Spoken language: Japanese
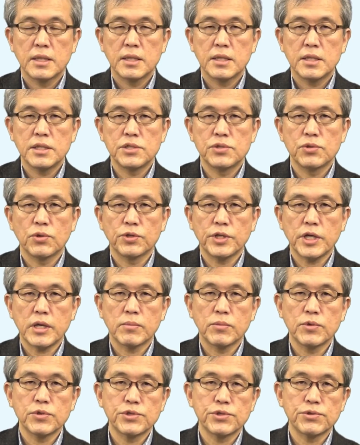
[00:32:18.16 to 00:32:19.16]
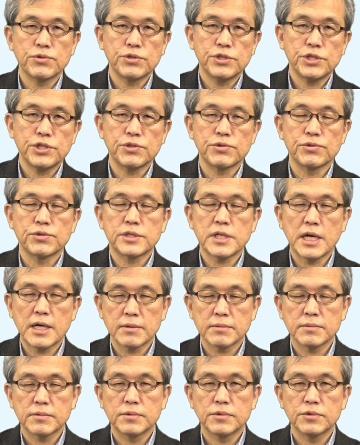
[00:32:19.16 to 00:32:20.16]
以上でモジュール23
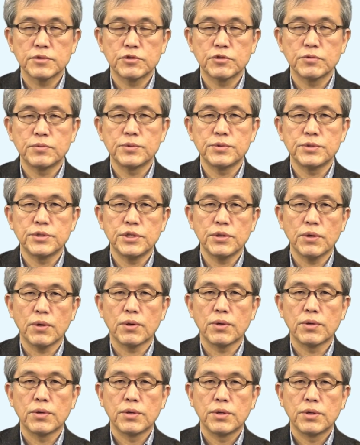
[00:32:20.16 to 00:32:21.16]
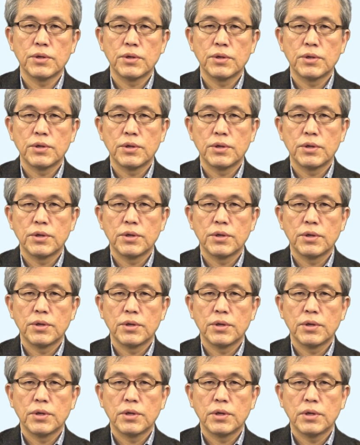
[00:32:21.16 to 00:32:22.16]
副分2を
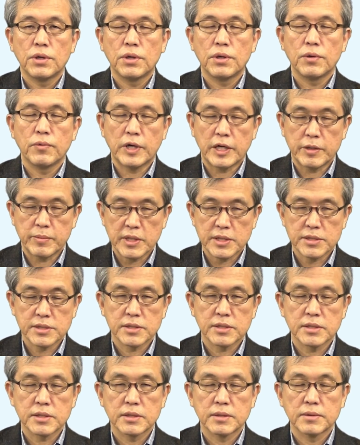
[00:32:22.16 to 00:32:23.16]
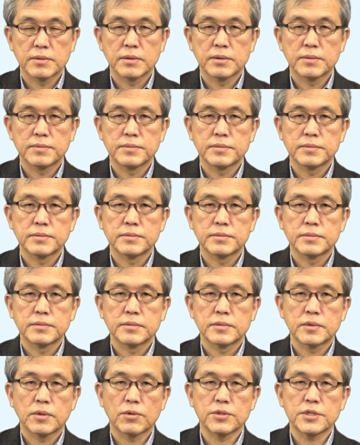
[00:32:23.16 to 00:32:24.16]
終わります。
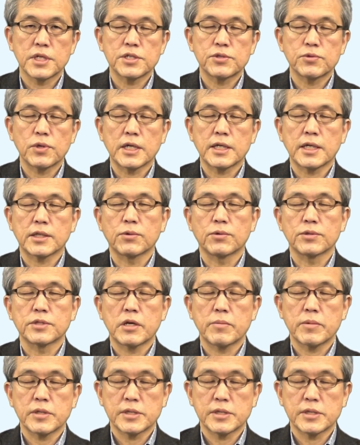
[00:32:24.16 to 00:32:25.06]
ご清聴ありがとうございま